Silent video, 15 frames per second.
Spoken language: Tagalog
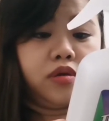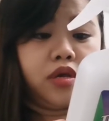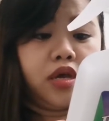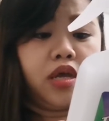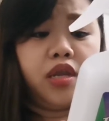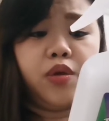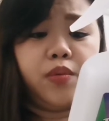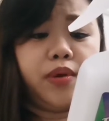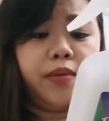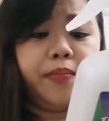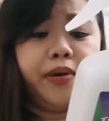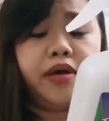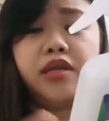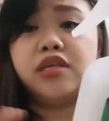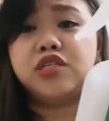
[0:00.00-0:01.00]
Anyway,
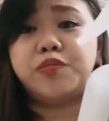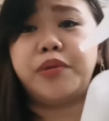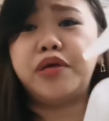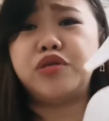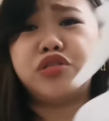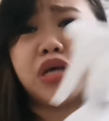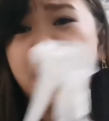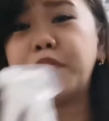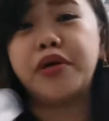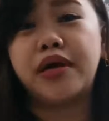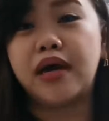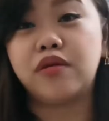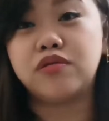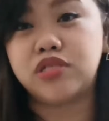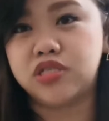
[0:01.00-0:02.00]
pag in-spray nyo siya, amoy
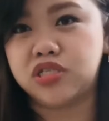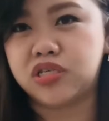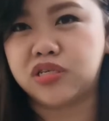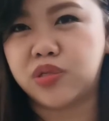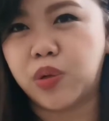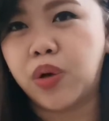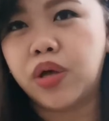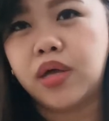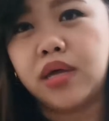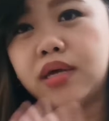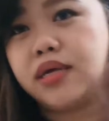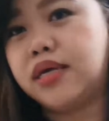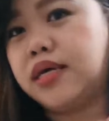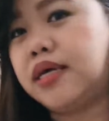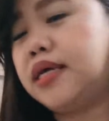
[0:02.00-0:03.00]
kerosene siya. So,
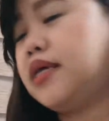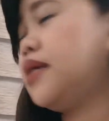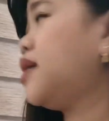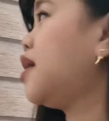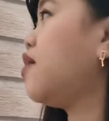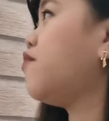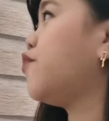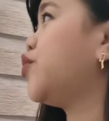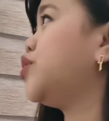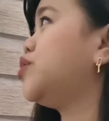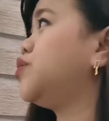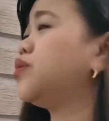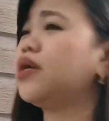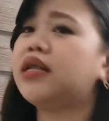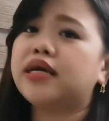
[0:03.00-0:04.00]
i-avoid
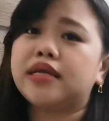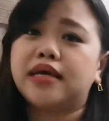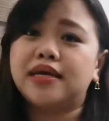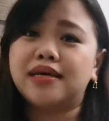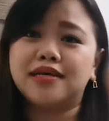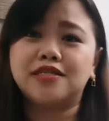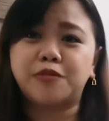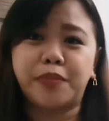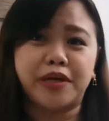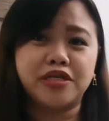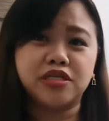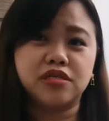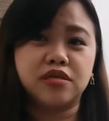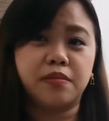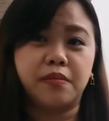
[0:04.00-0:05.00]
nyo na lang na i-spray
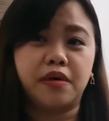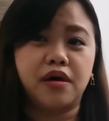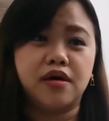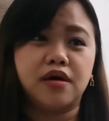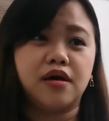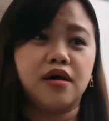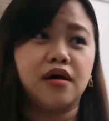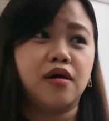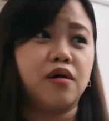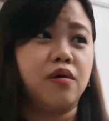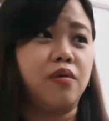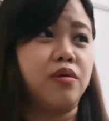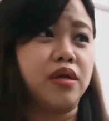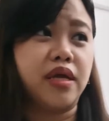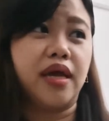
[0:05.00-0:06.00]
siya sa mga
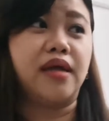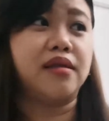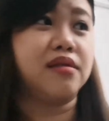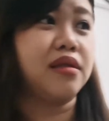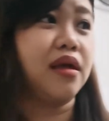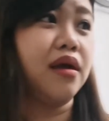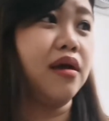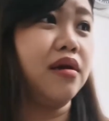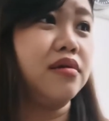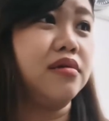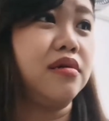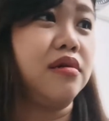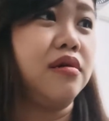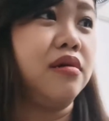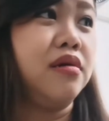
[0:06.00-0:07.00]

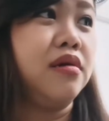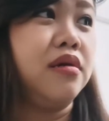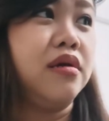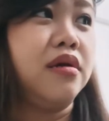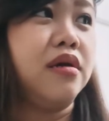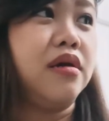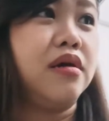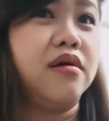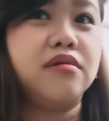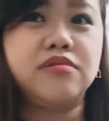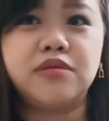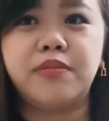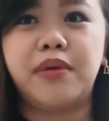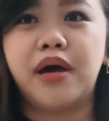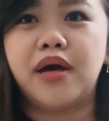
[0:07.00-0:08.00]
kuryente.
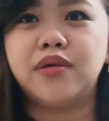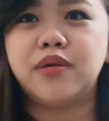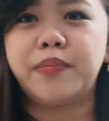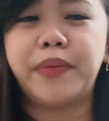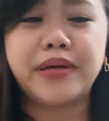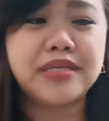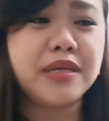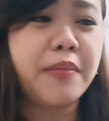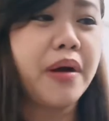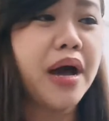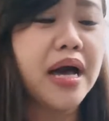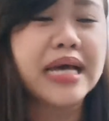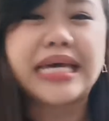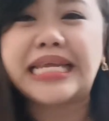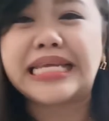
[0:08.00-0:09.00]
Sa mga, ano, pag sa
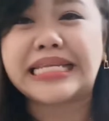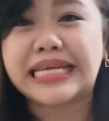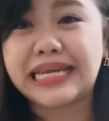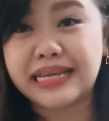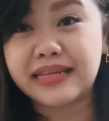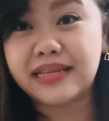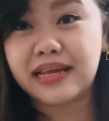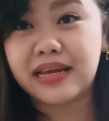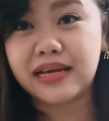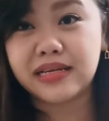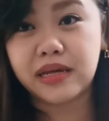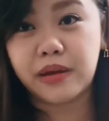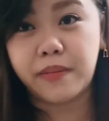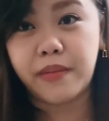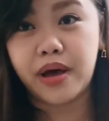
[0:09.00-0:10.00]
mga gilid-gilid na lang
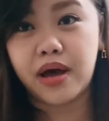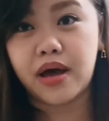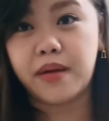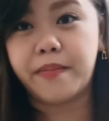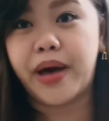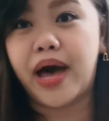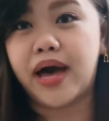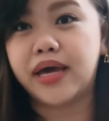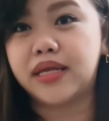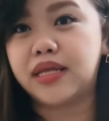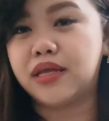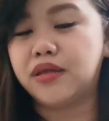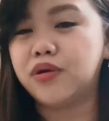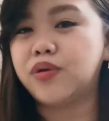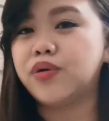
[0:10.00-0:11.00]
ng mga bahay
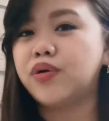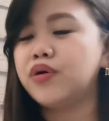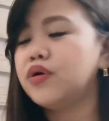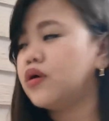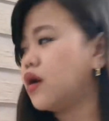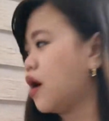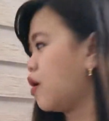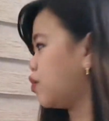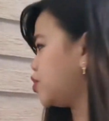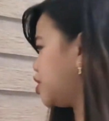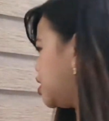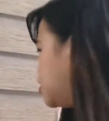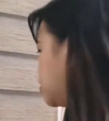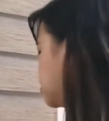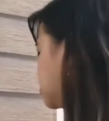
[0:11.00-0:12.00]
ninyo. Ako
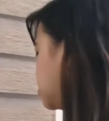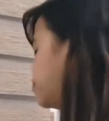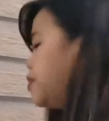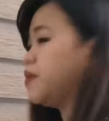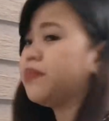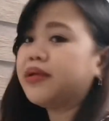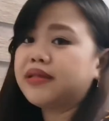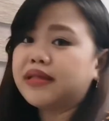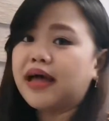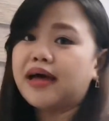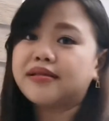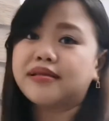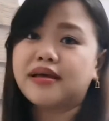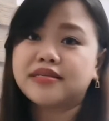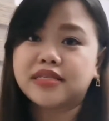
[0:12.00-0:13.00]
dito sa may
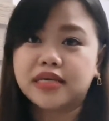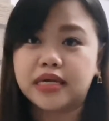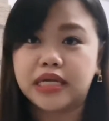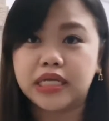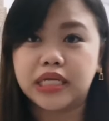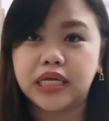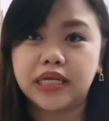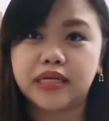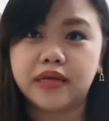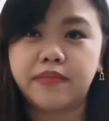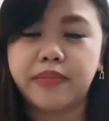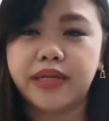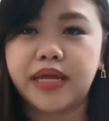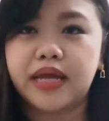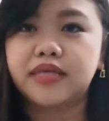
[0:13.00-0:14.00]
bintana, sa gilid-gilid ng
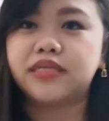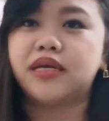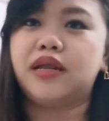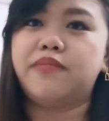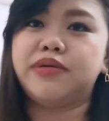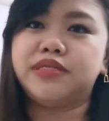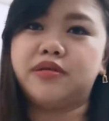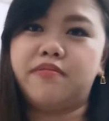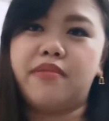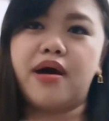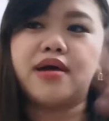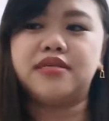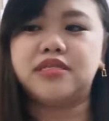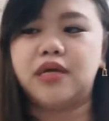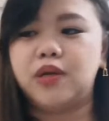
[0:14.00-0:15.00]
bintana, sa labas ng
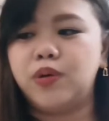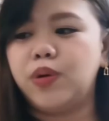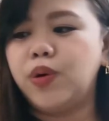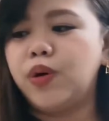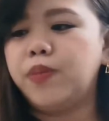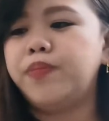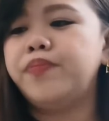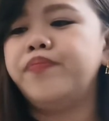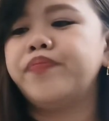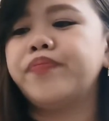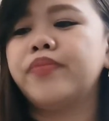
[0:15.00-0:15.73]
bahay, sa loob.